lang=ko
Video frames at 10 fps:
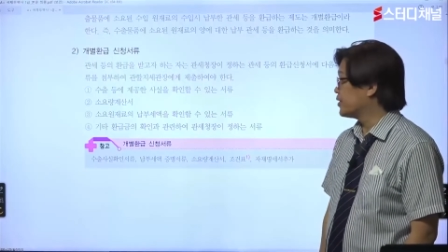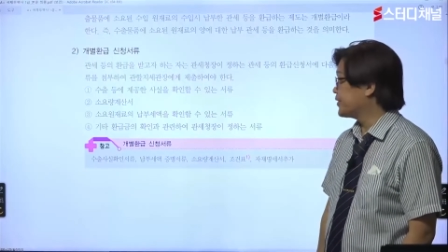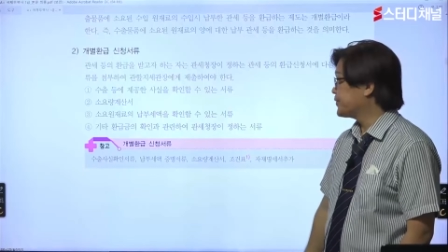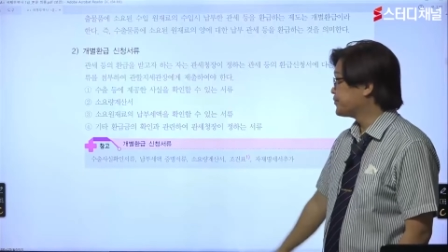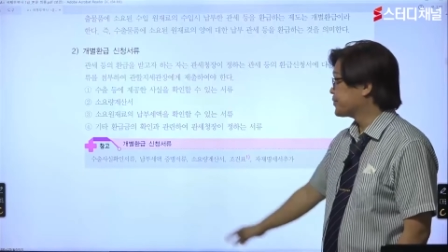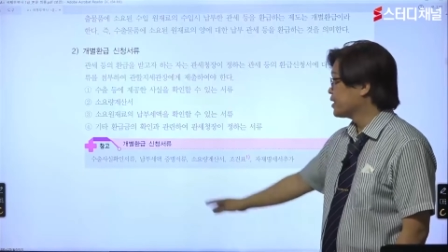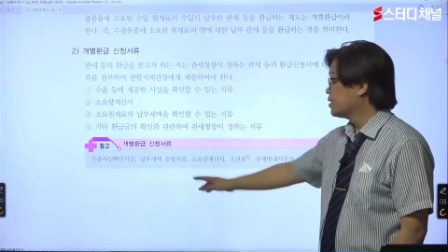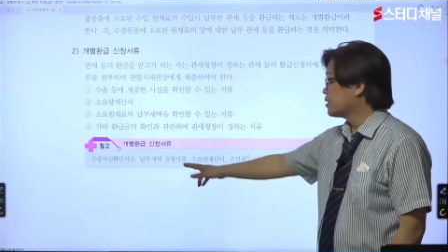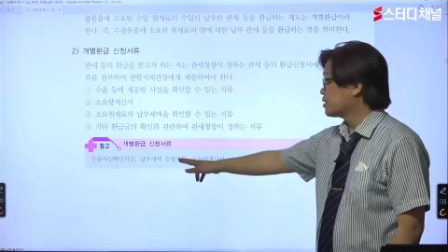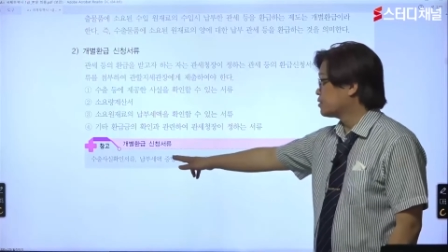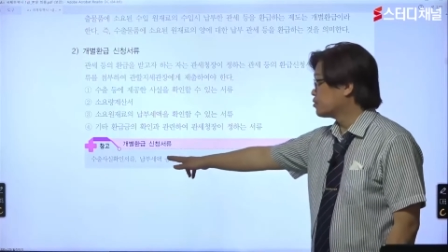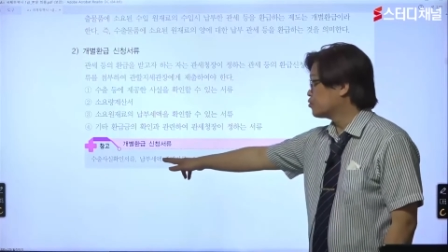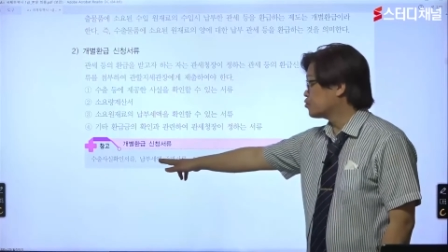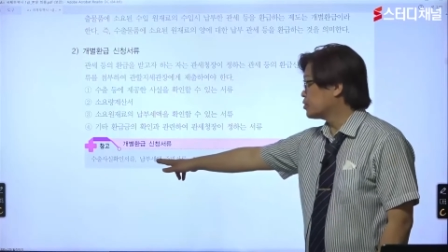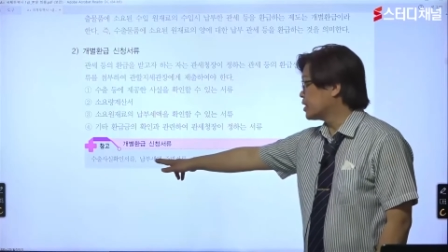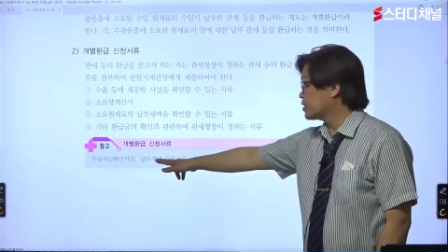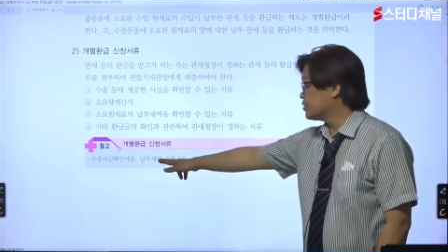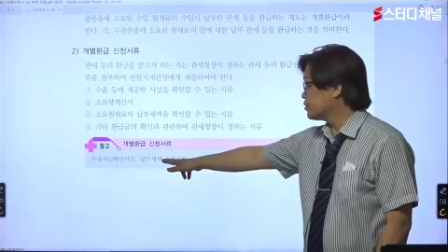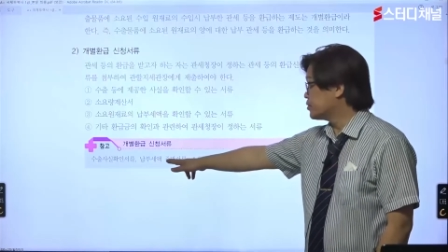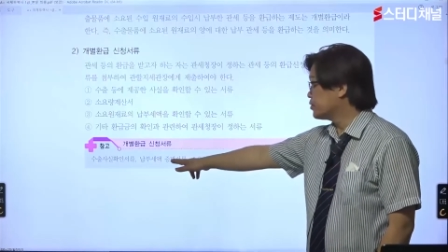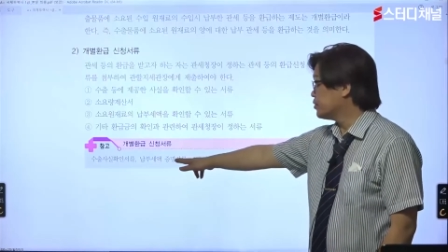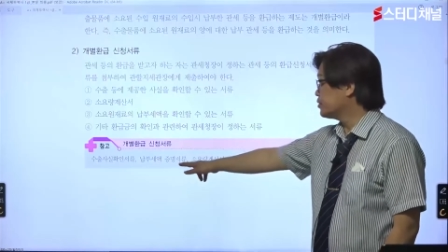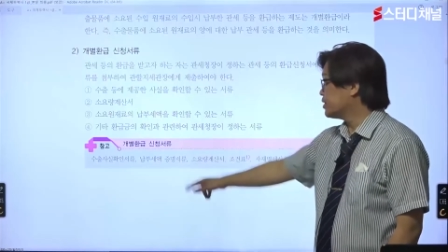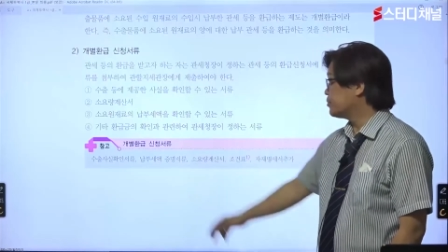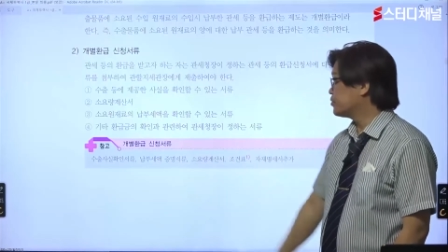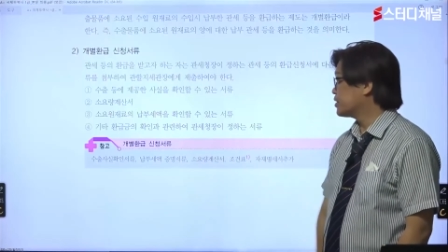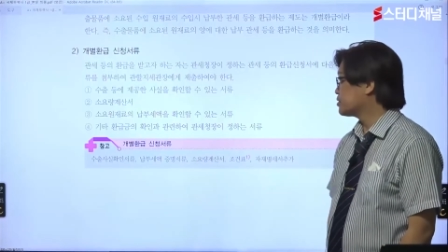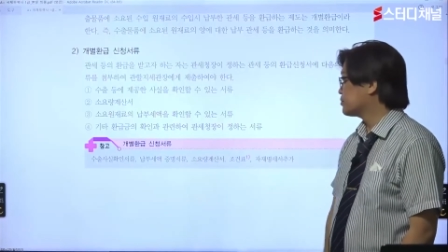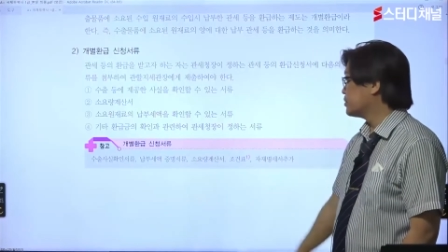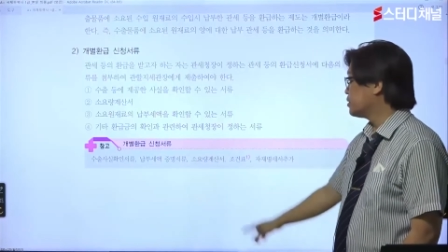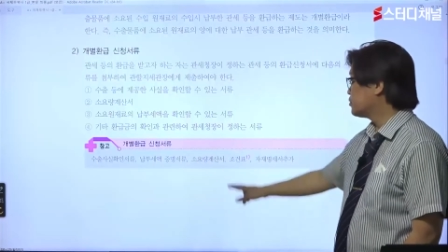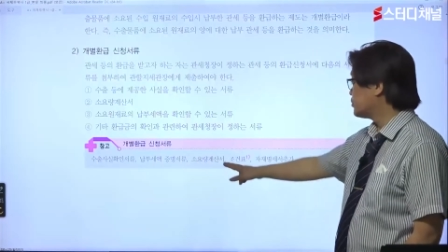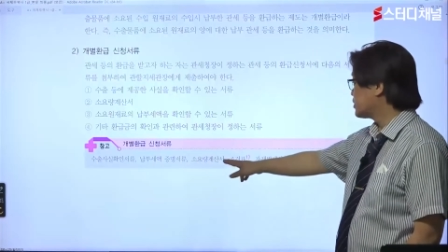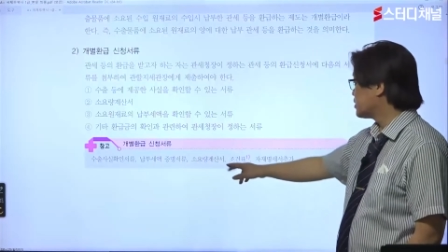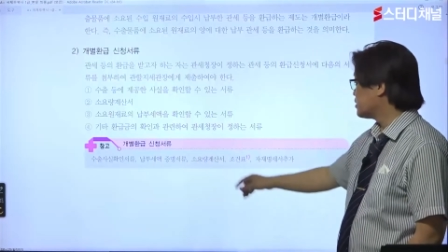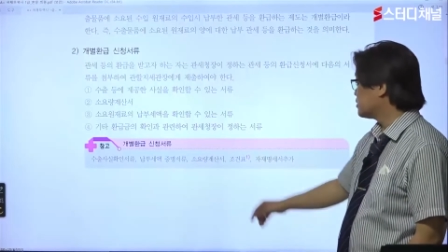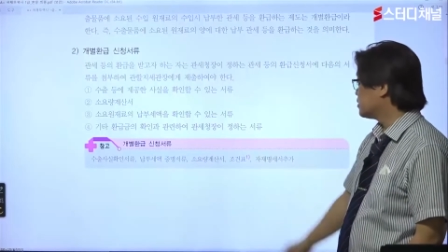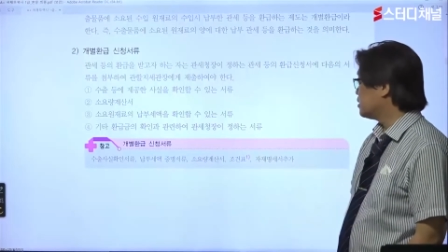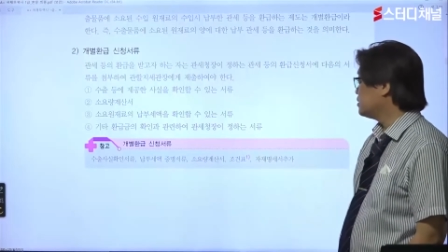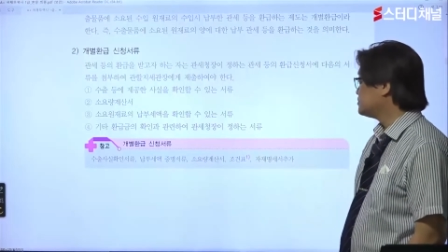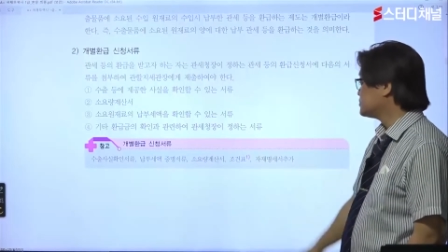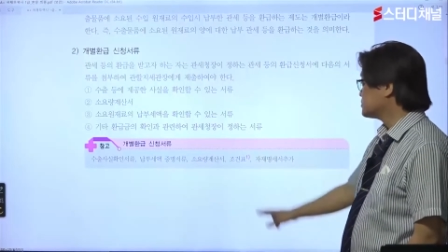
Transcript: 아, 그래서 수출 확인 서류, 납부세 증명, 소련 계산서,